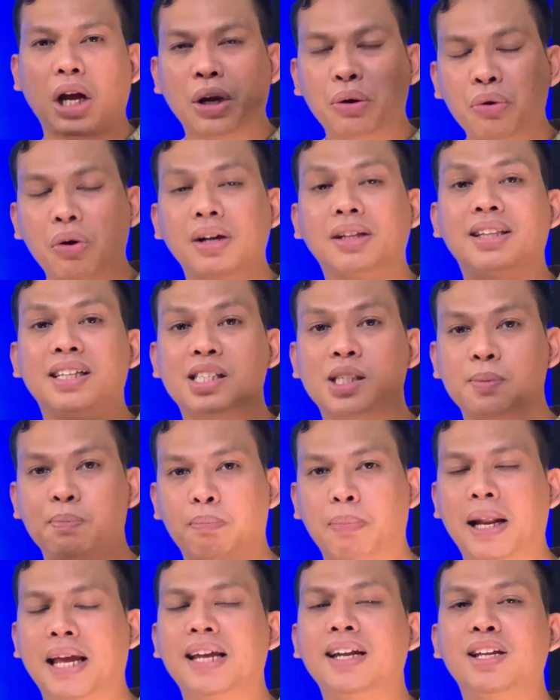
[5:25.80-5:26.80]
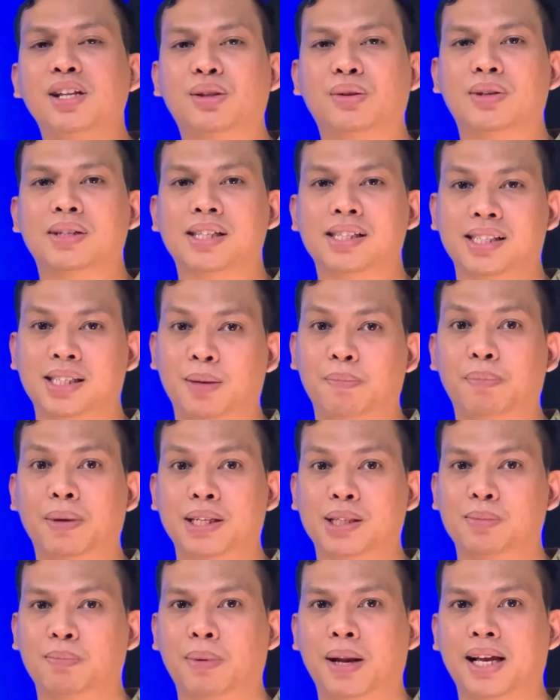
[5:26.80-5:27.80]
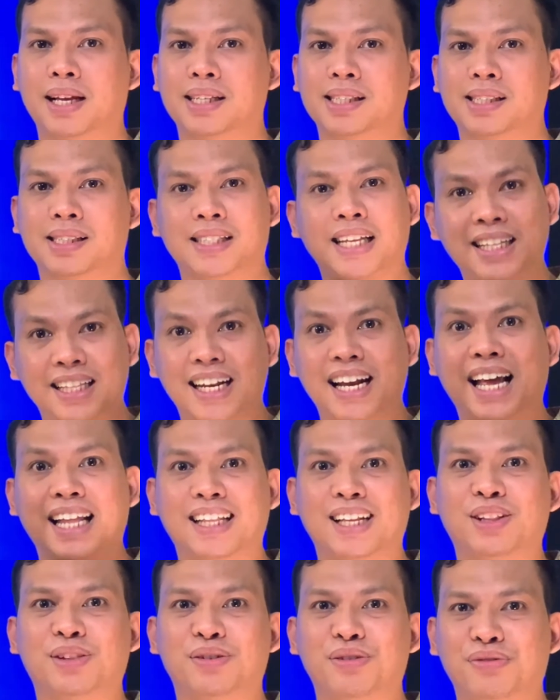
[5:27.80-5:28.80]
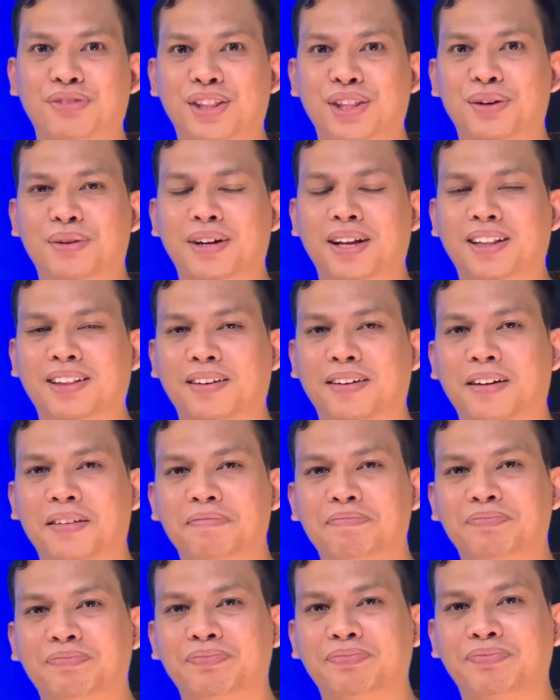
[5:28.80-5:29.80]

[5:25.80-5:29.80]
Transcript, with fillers: at ano ang display nito sa C++. Tingnan natin tong video na to.